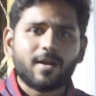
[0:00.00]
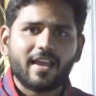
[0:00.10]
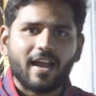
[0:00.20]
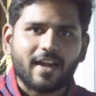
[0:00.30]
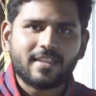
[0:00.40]
மக்களை
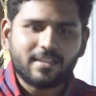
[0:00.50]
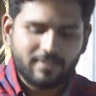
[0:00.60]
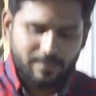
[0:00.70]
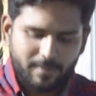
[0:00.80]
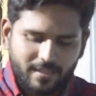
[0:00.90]
அடுத்து
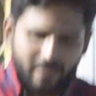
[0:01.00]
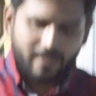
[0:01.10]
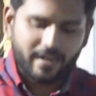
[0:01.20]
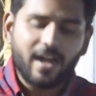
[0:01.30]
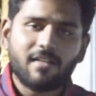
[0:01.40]
வந்து பார்த்தீங்கன்னா
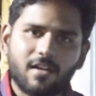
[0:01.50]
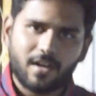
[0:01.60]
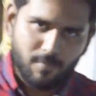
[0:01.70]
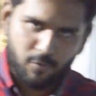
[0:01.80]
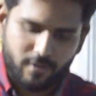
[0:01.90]

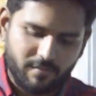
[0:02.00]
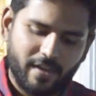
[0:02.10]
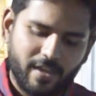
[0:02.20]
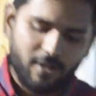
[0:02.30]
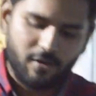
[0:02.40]
கேழ்வரகு புட்டு
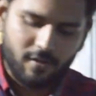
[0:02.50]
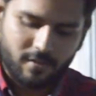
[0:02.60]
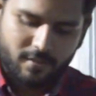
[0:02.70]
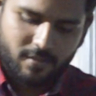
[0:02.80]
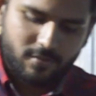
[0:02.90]
வாங்கியிருக்கிறோம்
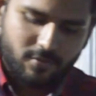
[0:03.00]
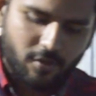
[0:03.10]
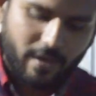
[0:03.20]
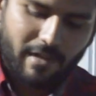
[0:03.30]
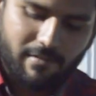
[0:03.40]
ஸோ
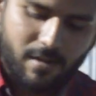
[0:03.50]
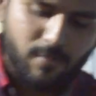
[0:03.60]
கேழ்வரகு